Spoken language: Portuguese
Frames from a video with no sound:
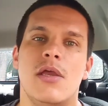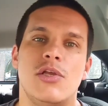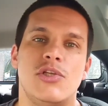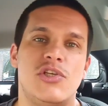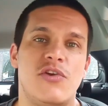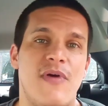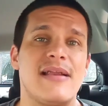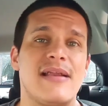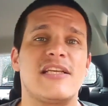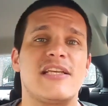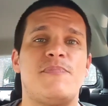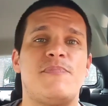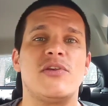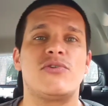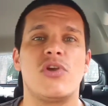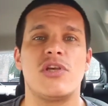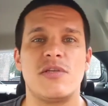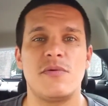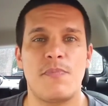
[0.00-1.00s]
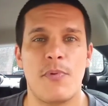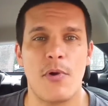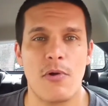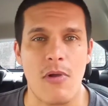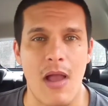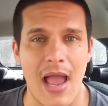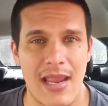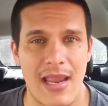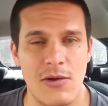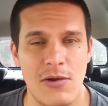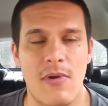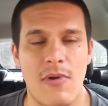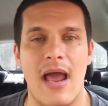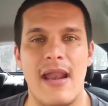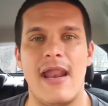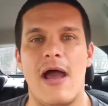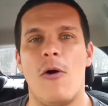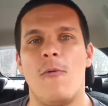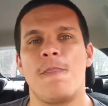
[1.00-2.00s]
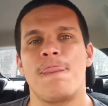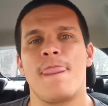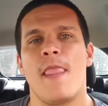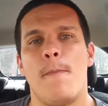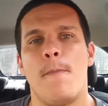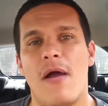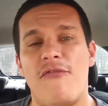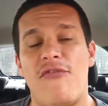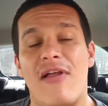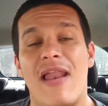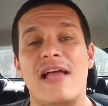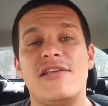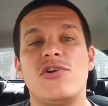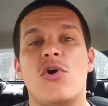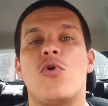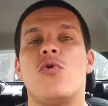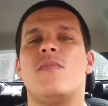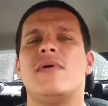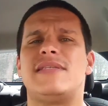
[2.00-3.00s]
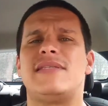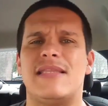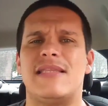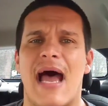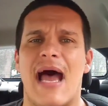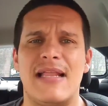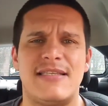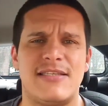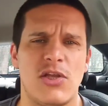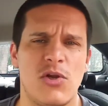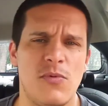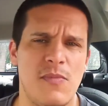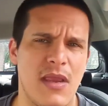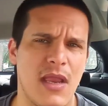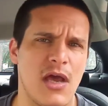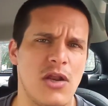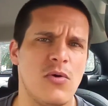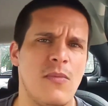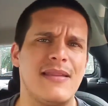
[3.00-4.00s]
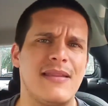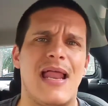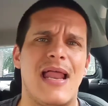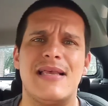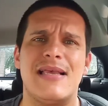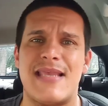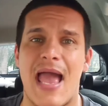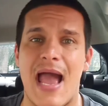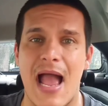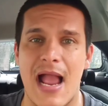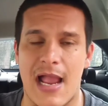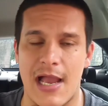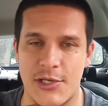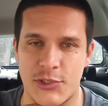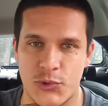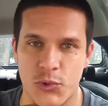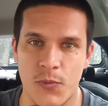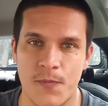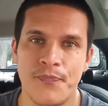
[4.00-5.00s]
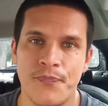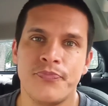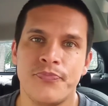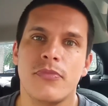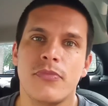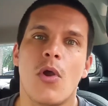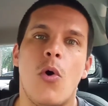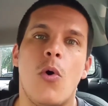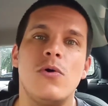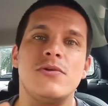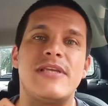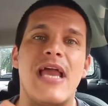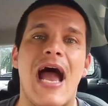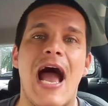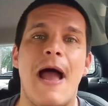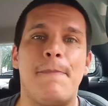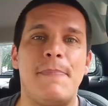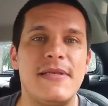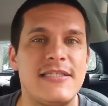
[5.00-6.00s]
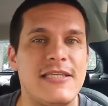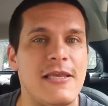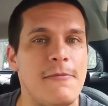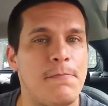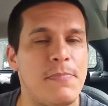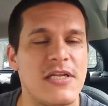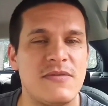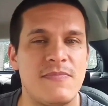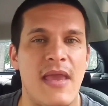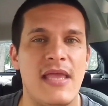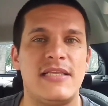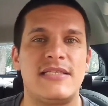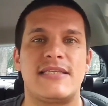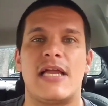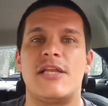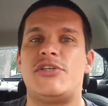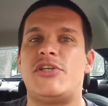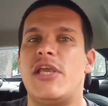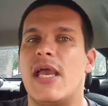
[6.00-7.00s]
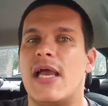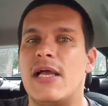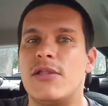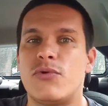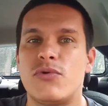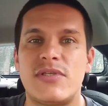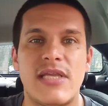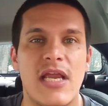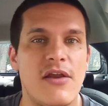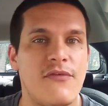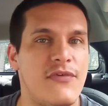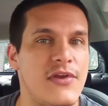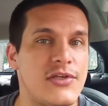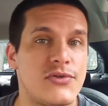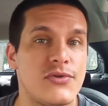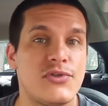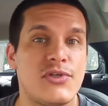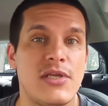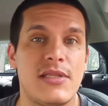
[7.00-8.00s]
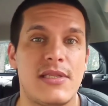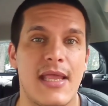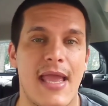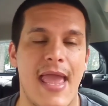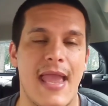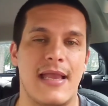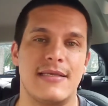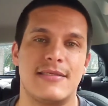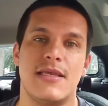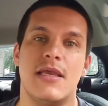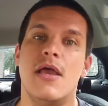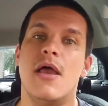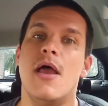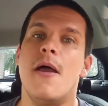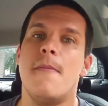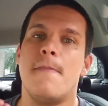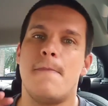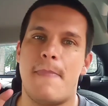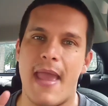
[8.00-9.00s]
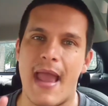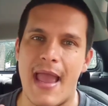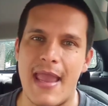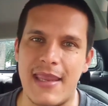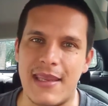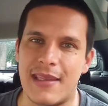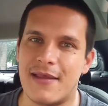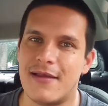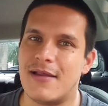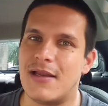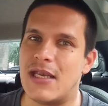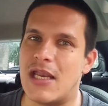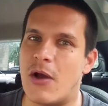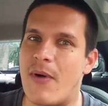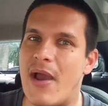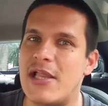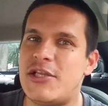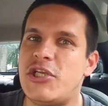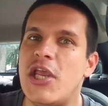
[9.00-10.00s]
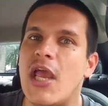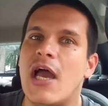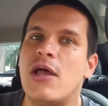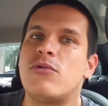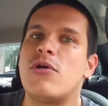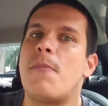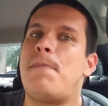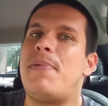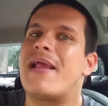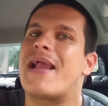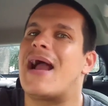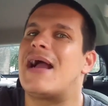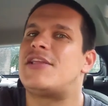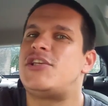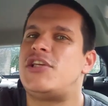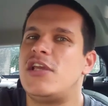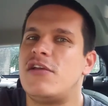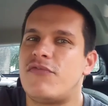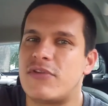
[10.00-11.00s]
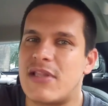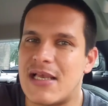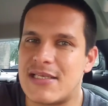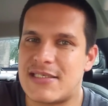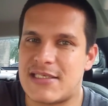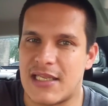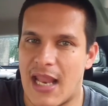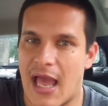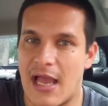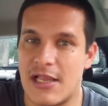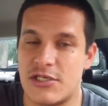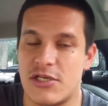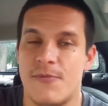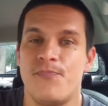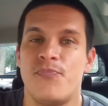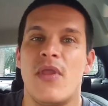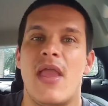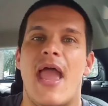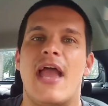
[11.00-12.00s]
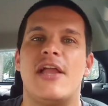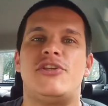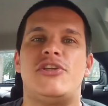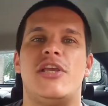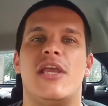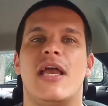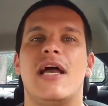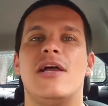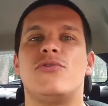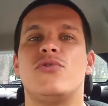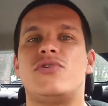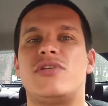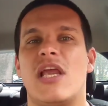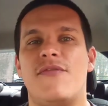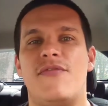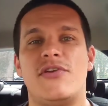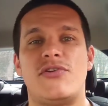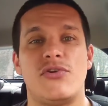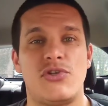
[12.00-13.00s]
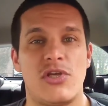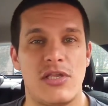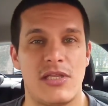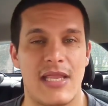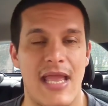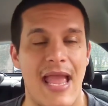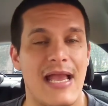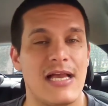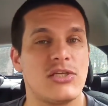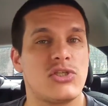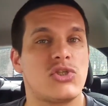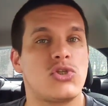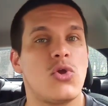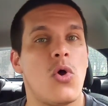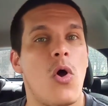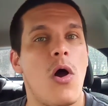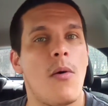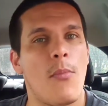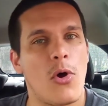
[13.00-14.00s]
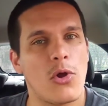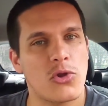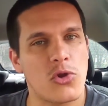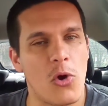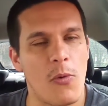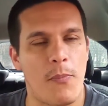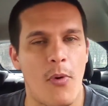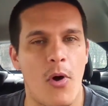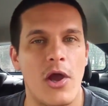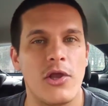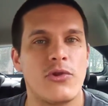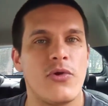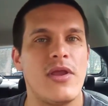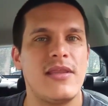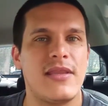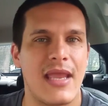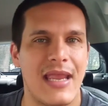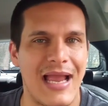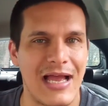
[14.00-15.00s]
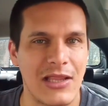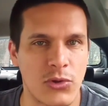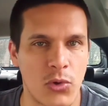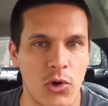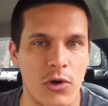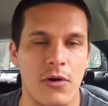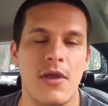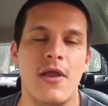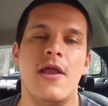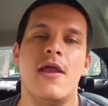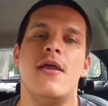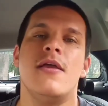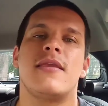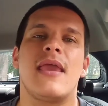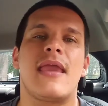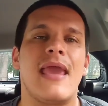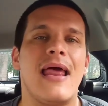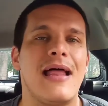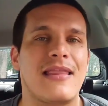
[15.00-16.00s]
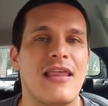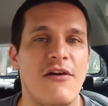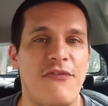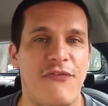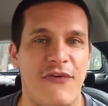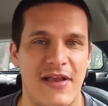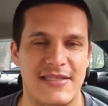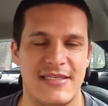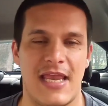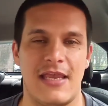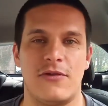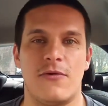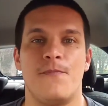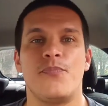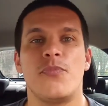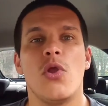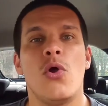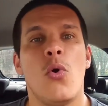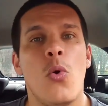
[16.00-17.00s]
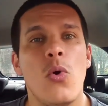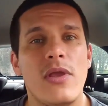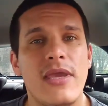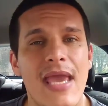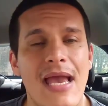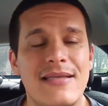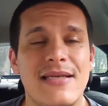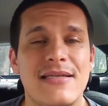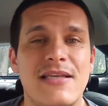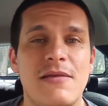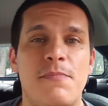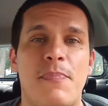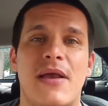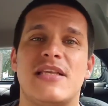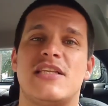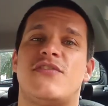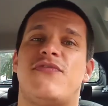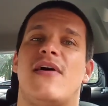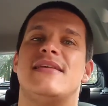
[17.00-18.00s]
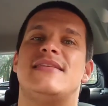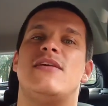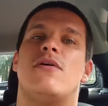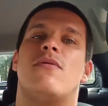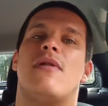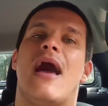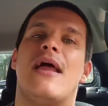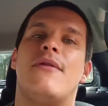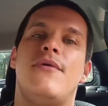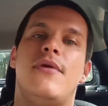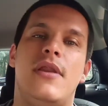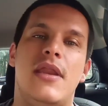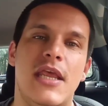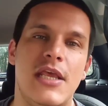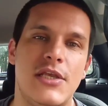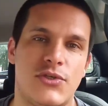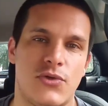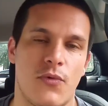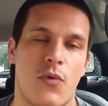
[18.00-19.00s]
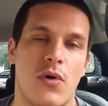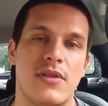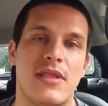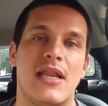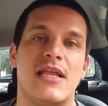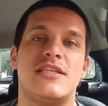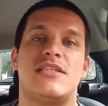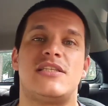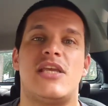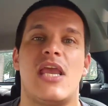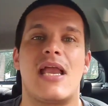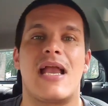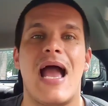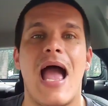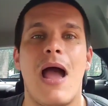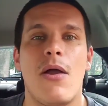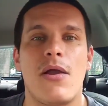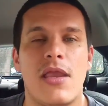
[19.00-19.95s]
Diversas pessoas me procuraram aqui no canal para falar de algumas cidades, se eu não me engano, uma delas é Aracaju, onde a RAP simplesmente está tirando o serviço de entregas. Peraí, não é tirando o aplicativo da cidade, é tirando o serviço de entregas do motoboy, do entregador. O que, que ela está fazendo? O que essas empresas faziam lá no início, quando elas chegaram